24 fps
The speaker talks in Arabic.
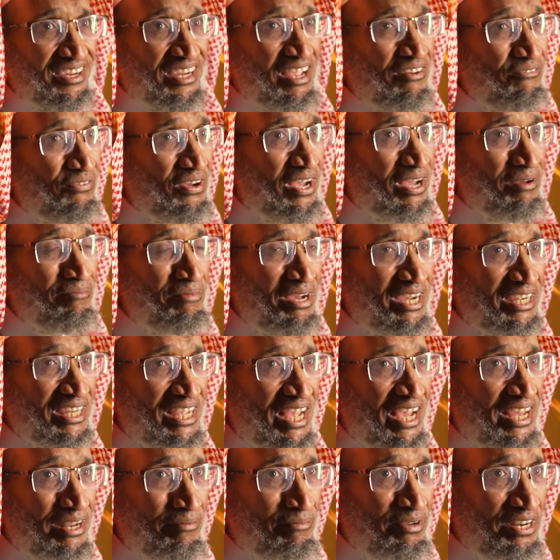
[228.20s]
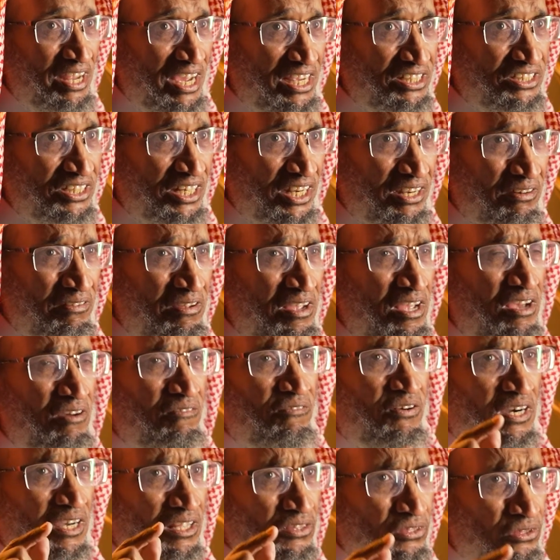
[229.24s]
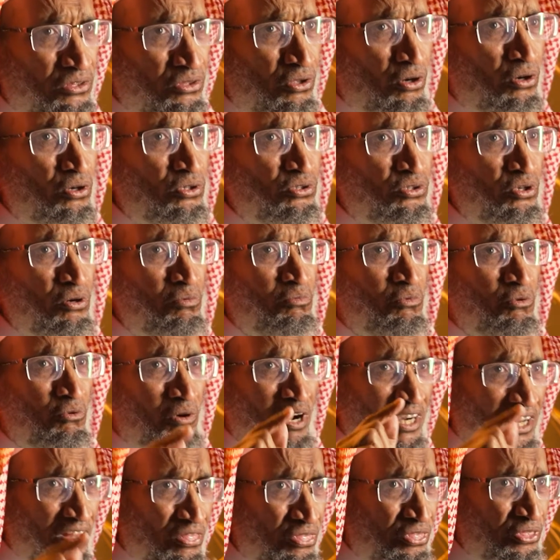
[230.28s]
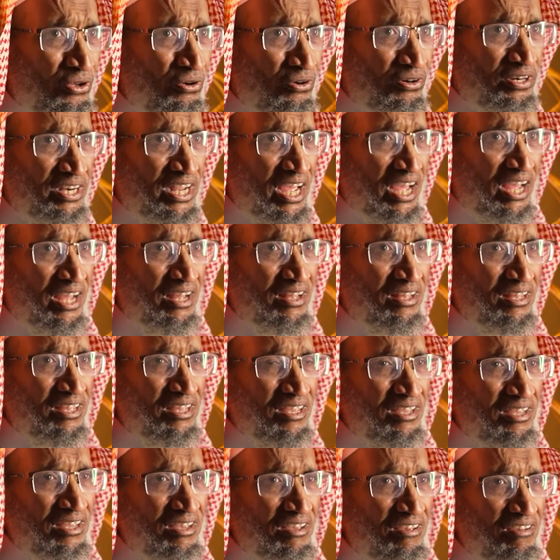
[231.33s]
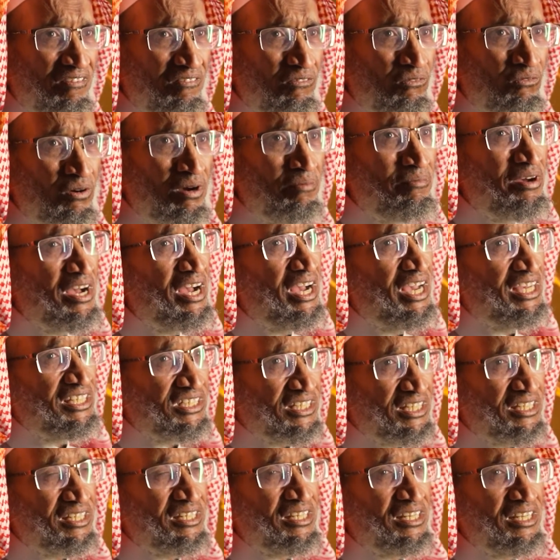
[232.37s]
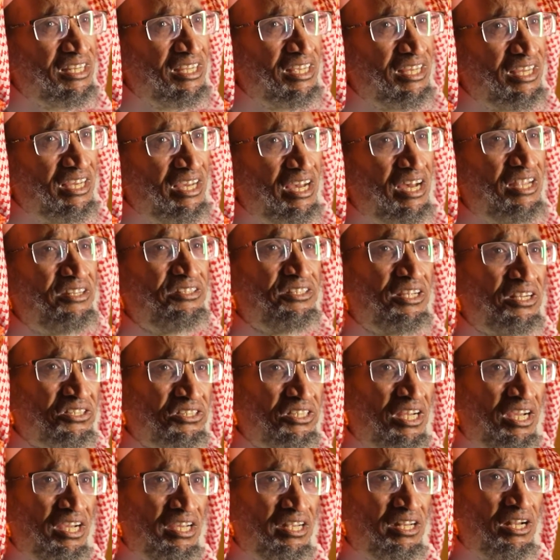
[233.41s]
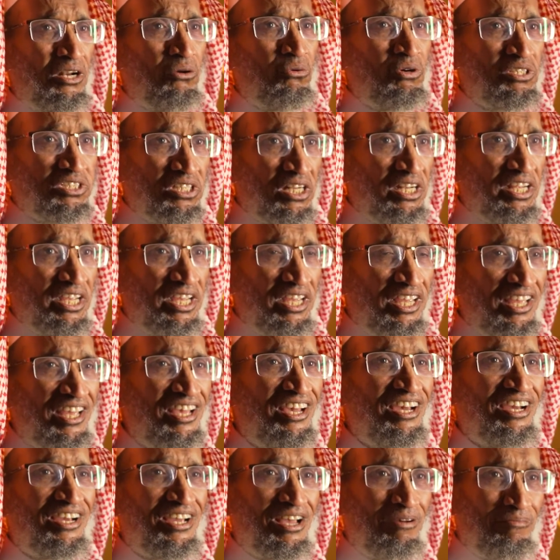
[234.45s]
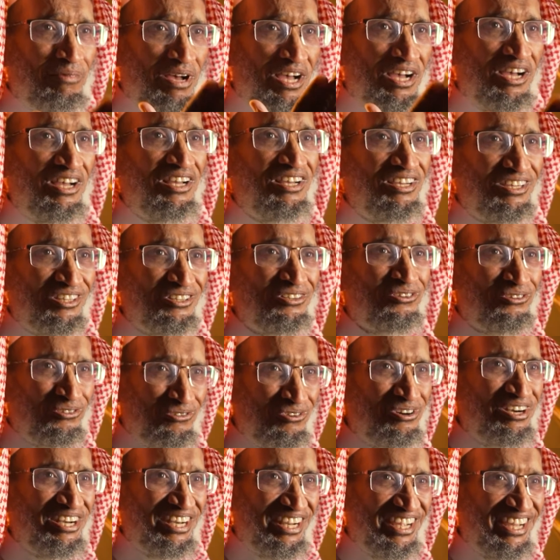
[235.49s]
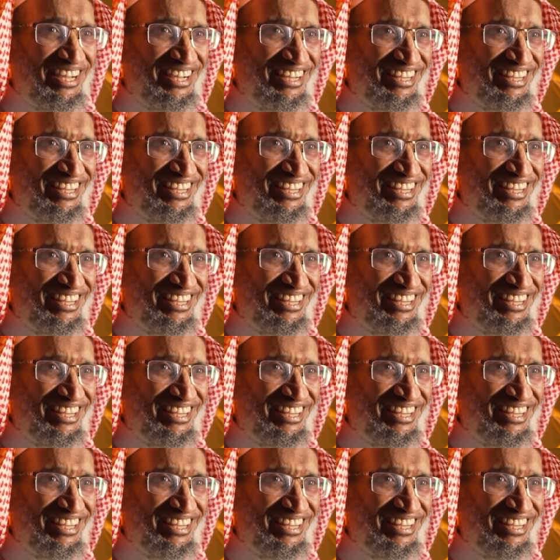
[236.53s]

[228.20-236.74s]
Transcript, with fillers: كفى ما كان من هجر فقد ذقتم وقد ذقنا وما أحسن أن نرجع إلى الوصل كما كنا